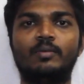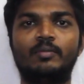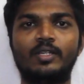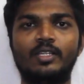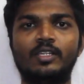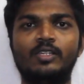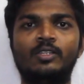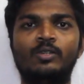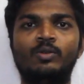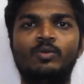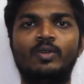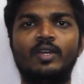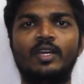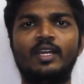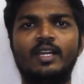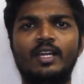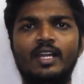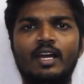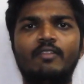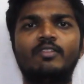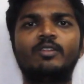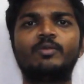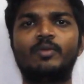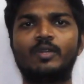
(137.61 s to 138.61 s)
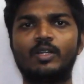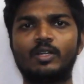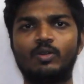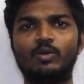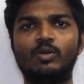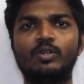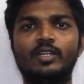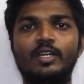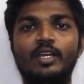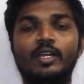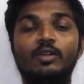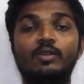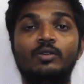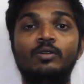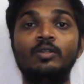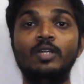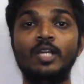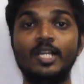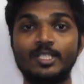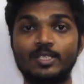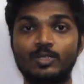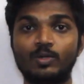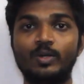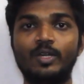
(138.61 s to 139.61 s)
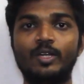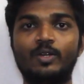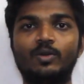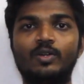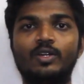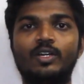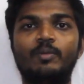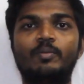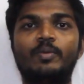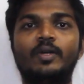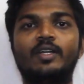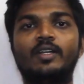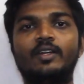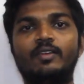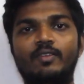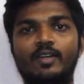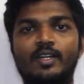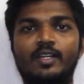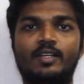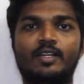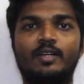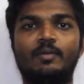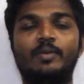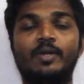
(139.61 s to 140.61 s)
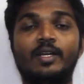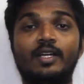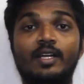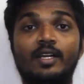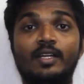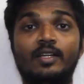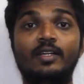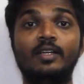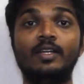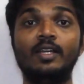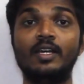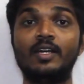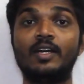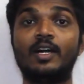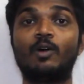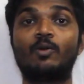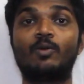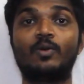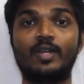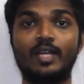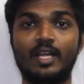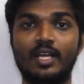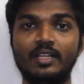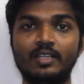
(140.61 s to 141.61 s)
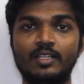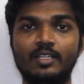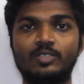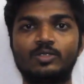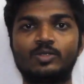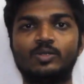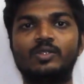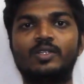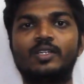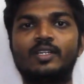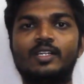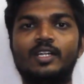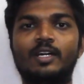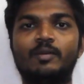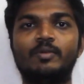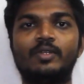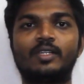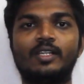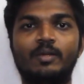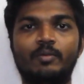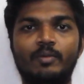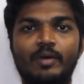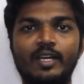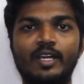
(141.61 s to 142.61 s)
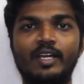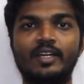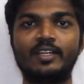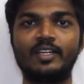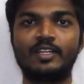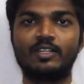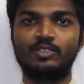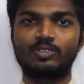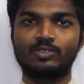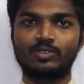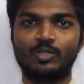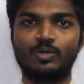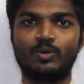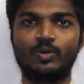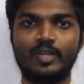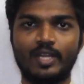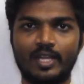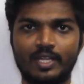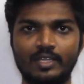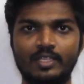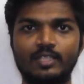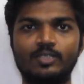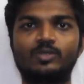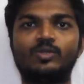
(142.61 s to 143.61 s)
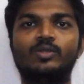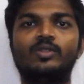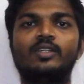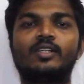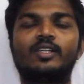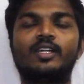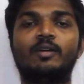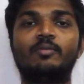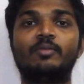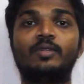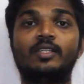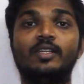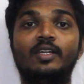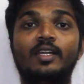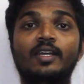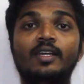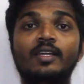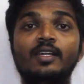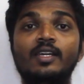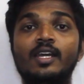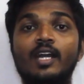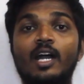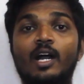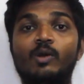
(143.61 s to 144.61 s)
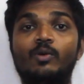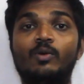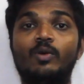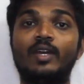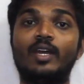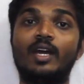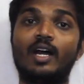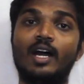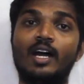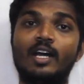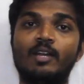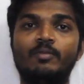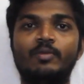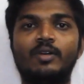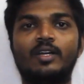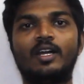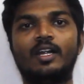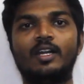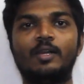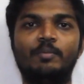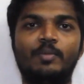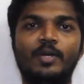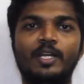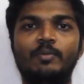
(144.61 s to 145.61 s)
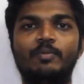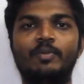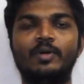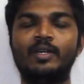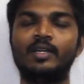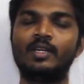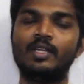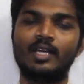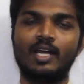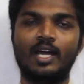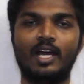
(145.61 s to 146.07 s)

மதத்தினுடைய எல்லா விதமான கொள்கைகளும் சொல்லிக் கொடுக்கப்பட்டு வளர்க்கப்படுறாரு அவருடைய அந்த சொந்த கிராமத்தில் மயிலாடி என்று சொல்லக்கூடிய அந்த சொந்த கிராமத்திலே அவருடைய ஆரம்ப கால படிப்பை